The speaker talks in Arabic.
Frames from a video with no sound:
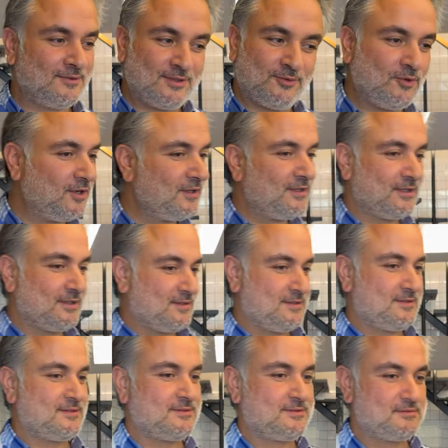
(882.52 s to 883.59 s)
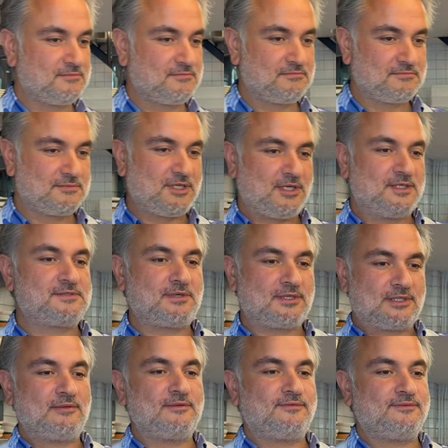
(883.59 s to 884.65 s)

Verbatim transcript: ورث ات كيس حطها